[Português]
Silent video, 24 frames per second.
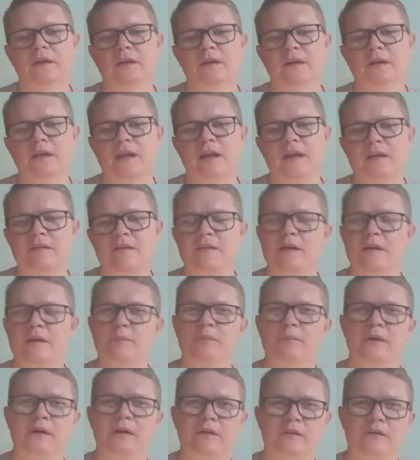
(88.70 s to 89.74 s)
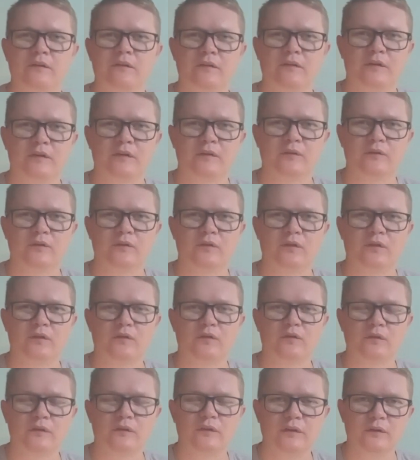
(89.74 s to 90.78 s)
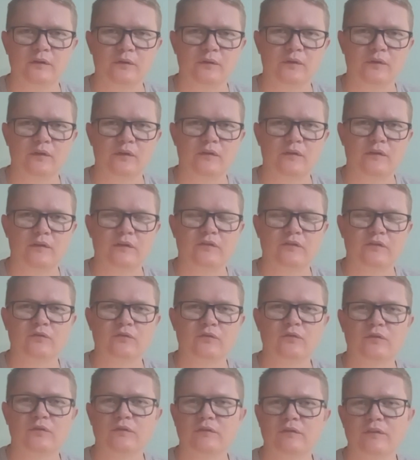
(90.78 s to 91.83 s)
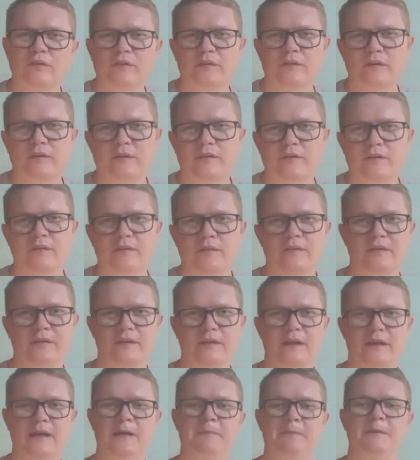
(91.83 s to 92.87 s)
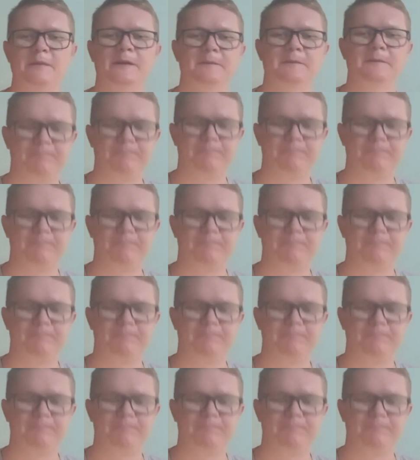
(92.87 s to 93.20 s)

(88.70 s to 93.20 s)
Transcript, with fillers: graça e a paz do nosso Deus estejam com vocês. Amém.